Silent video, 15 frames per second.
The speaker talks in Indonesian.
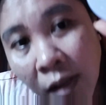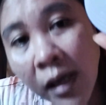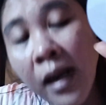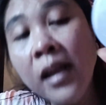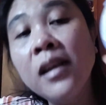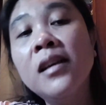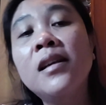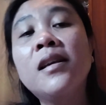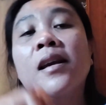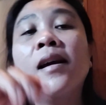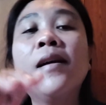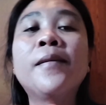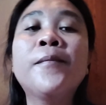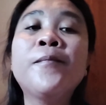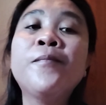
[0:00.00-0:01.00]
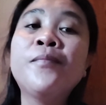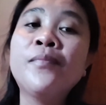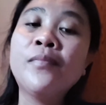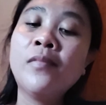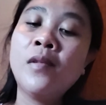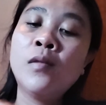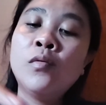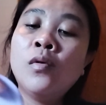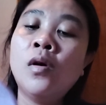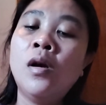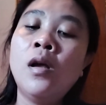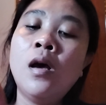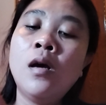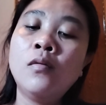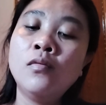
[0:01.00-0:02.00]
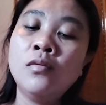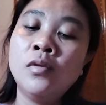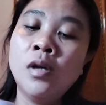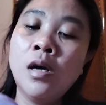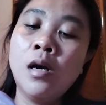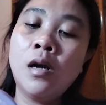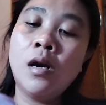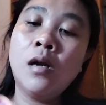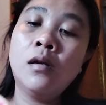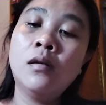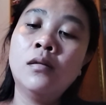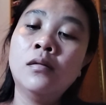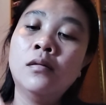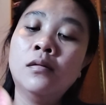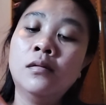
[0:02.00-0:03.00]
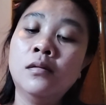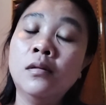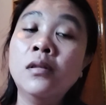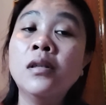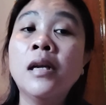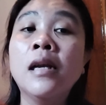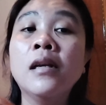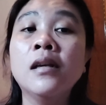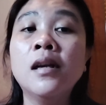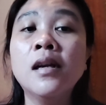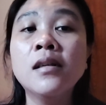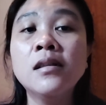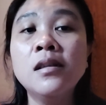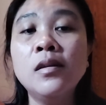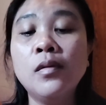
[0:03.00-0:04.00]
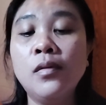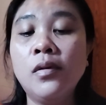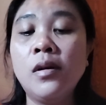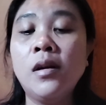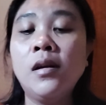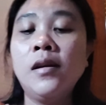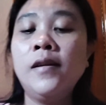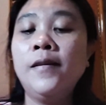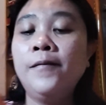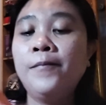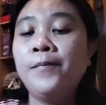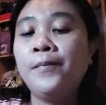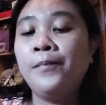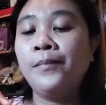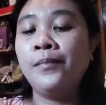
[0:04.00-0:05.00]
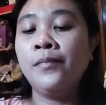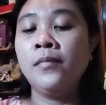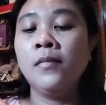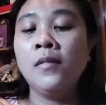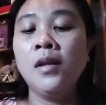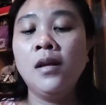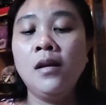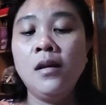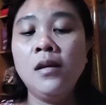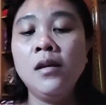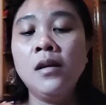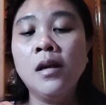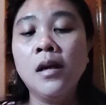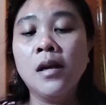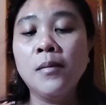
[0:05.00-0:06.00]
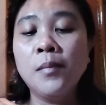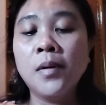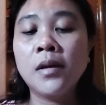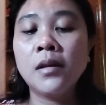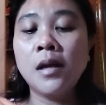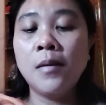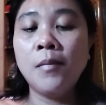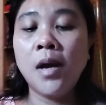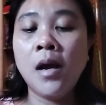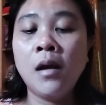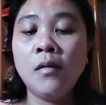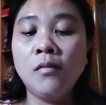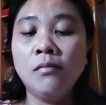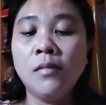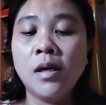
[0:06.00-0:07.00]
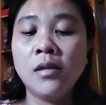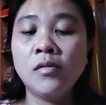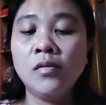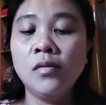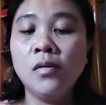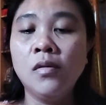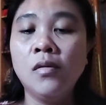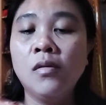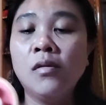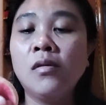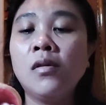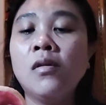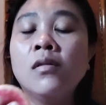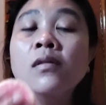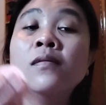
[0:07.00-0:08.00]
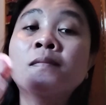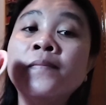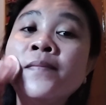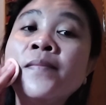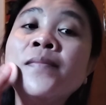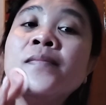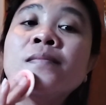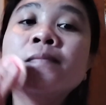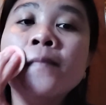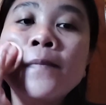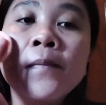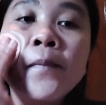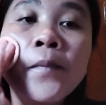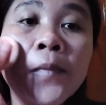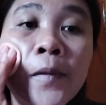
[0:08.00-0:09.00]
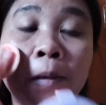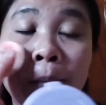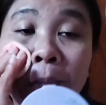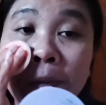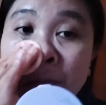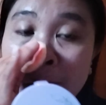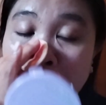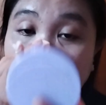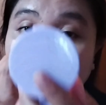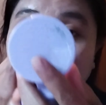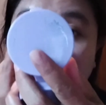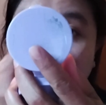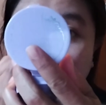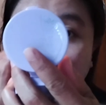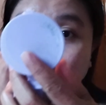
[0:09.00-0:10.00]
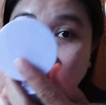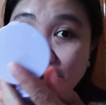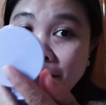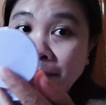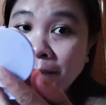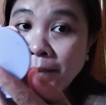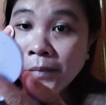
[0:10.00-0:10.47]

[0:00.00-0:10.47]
bedak ini ya soalnya aku jarang dandan sih orangnya ini dari pertama aku masuk Hongkong sampai sekarang